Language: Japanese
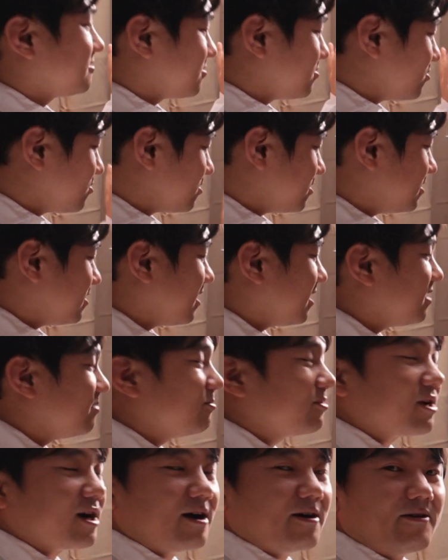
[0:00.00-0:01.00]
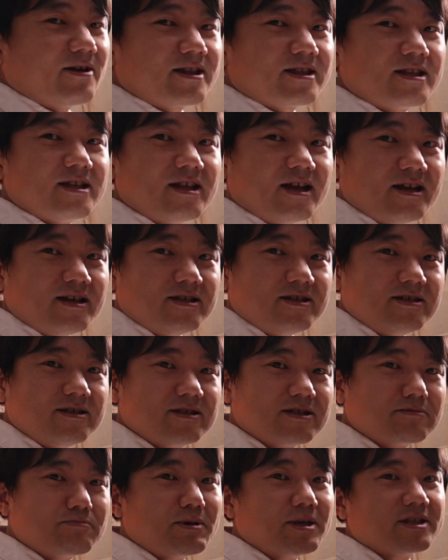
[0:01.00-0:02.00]
特に何も変わってない
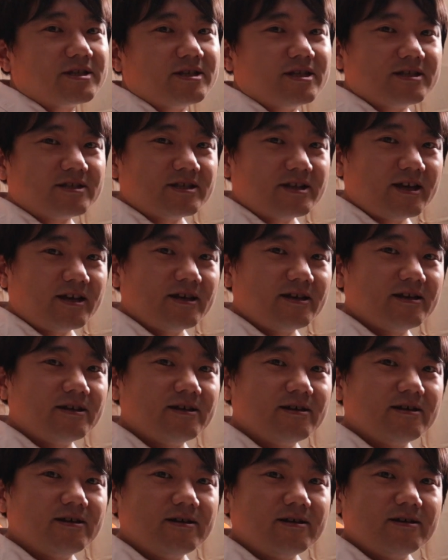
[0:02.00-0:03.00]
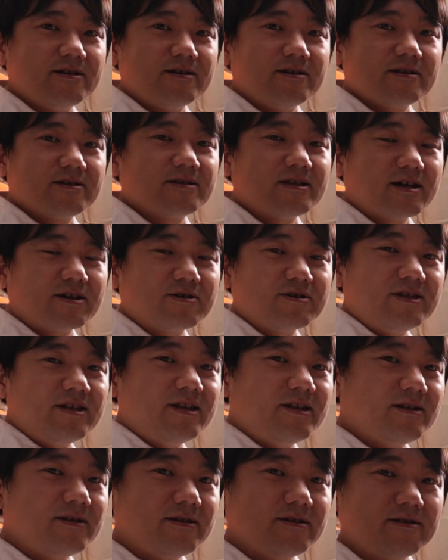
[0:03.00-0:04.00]
スペースですね逆
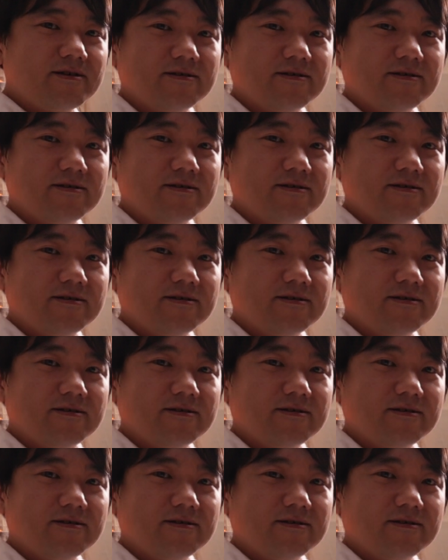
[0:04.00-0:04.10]
に